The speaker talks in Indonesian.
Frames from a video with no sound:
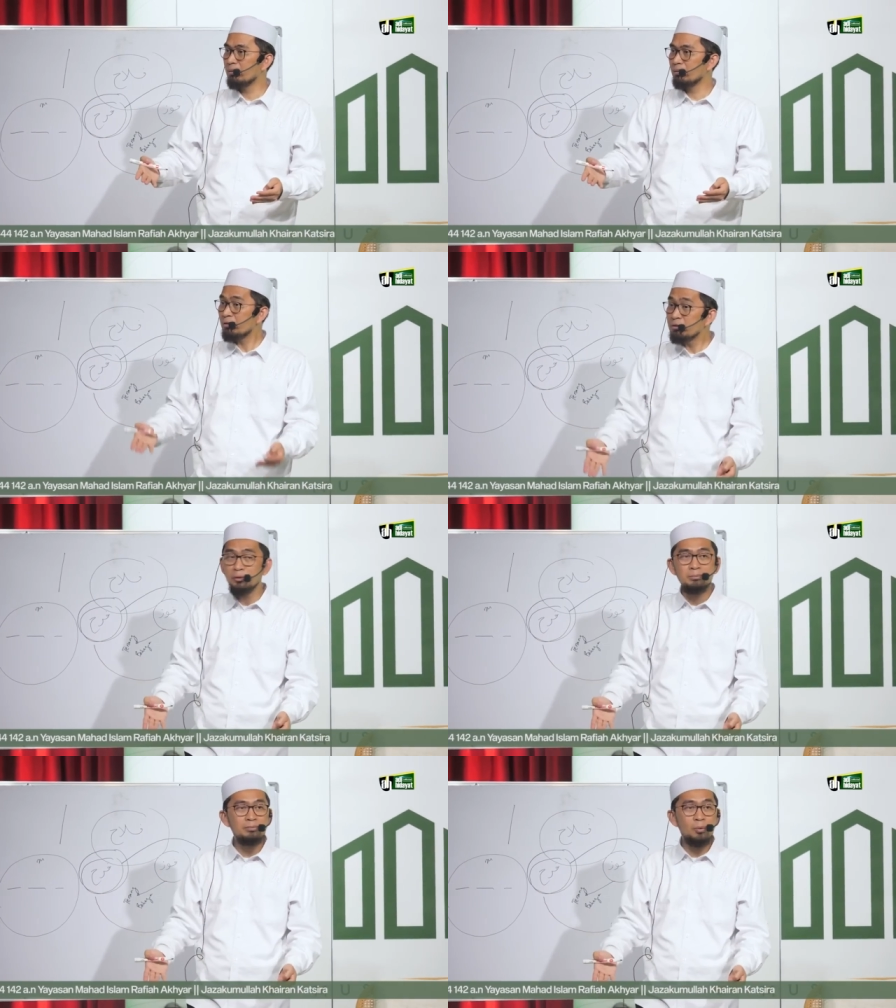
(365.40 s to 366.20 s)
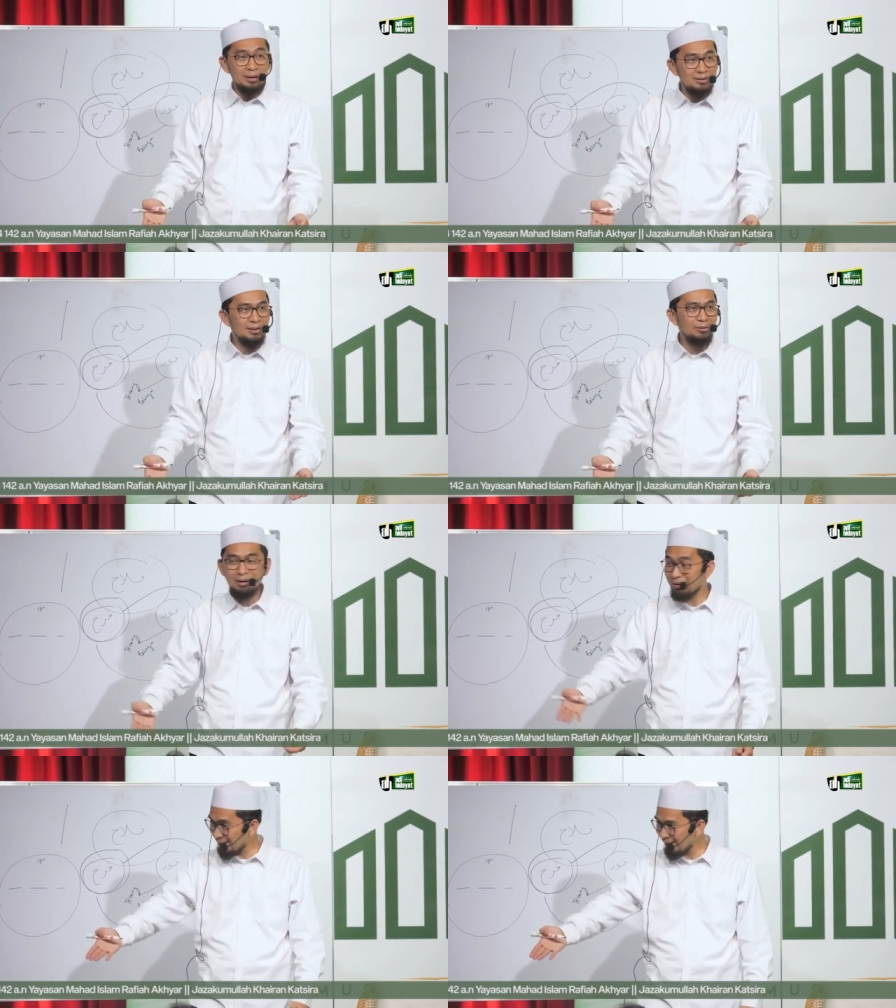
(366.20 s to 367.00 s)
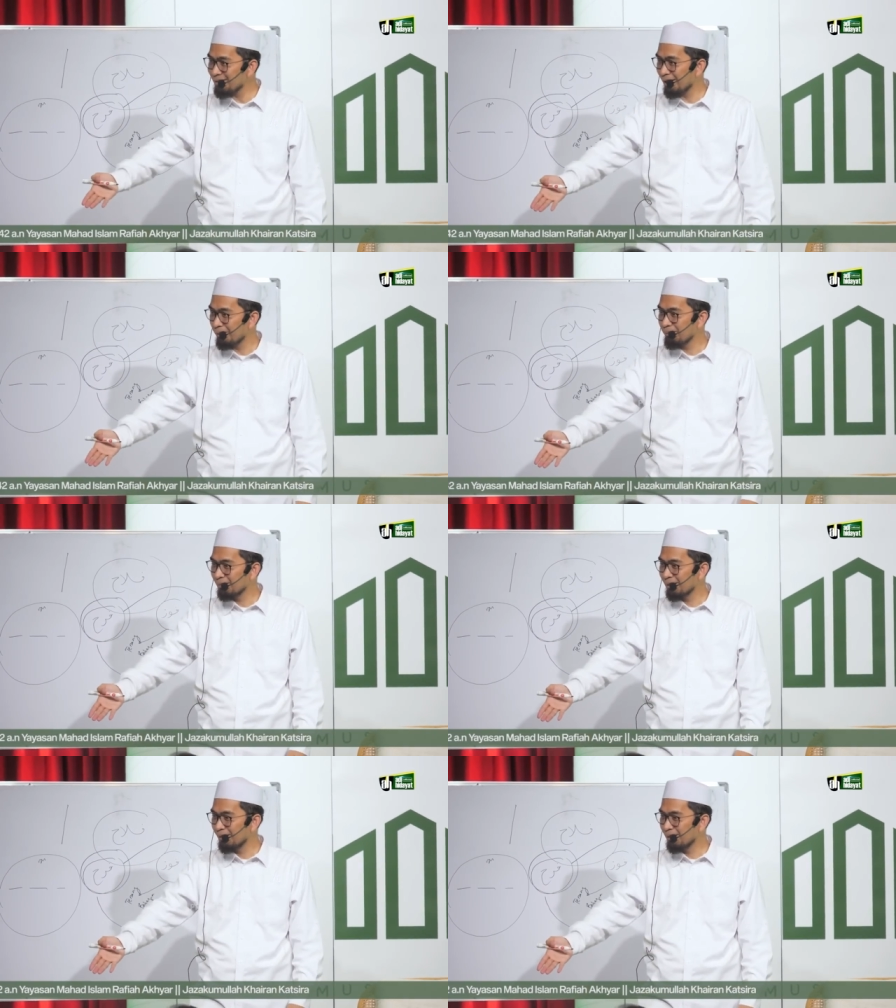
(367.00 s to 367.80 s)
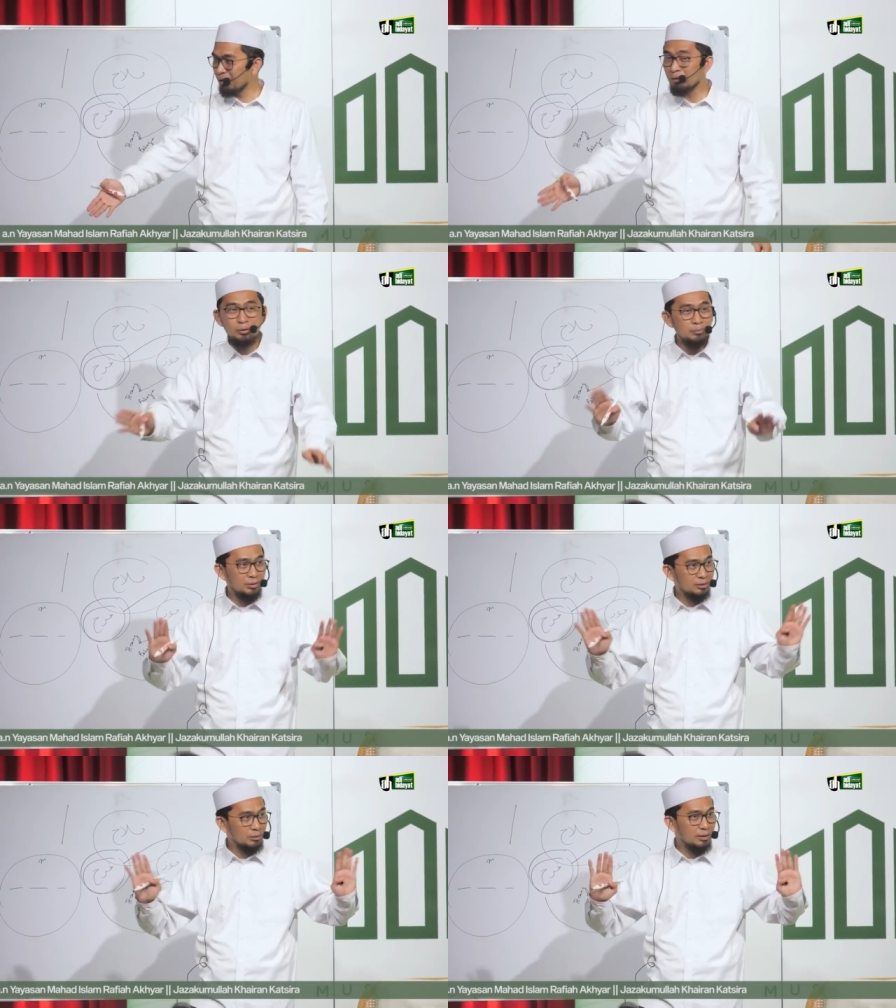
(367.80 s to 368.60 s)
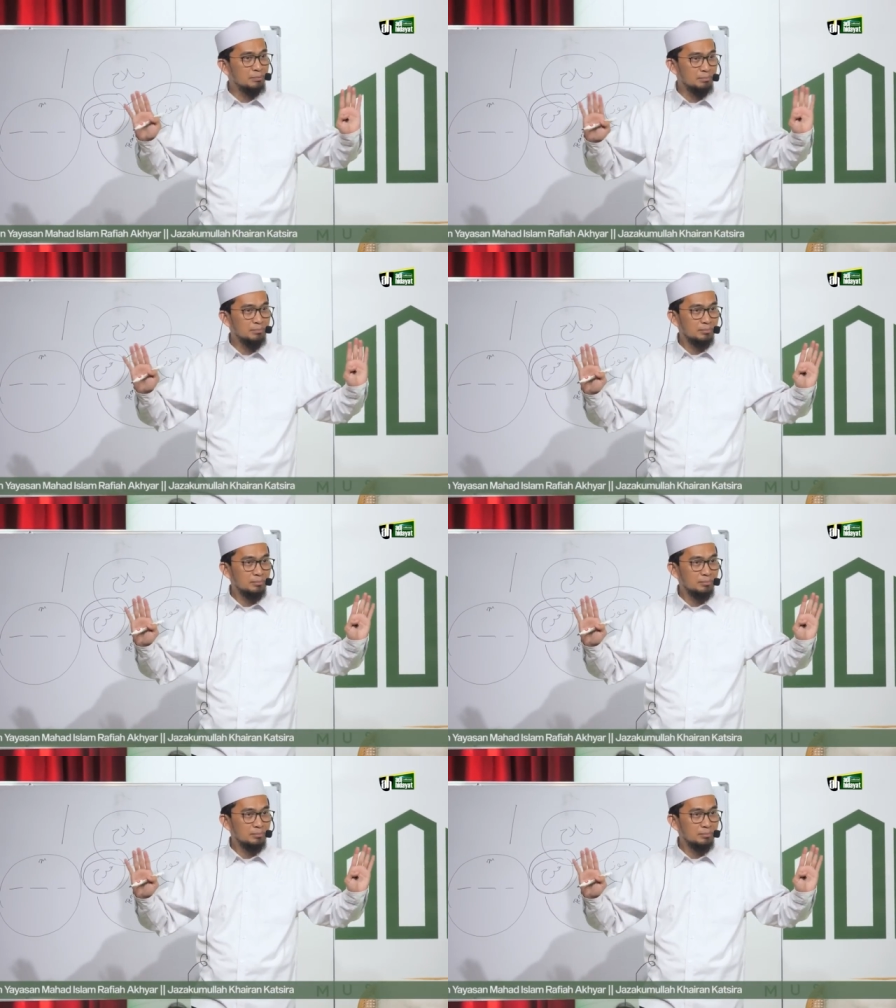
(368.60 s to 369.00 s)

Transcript: senyum, wajar orangnya ada. Itu belum silaturahim.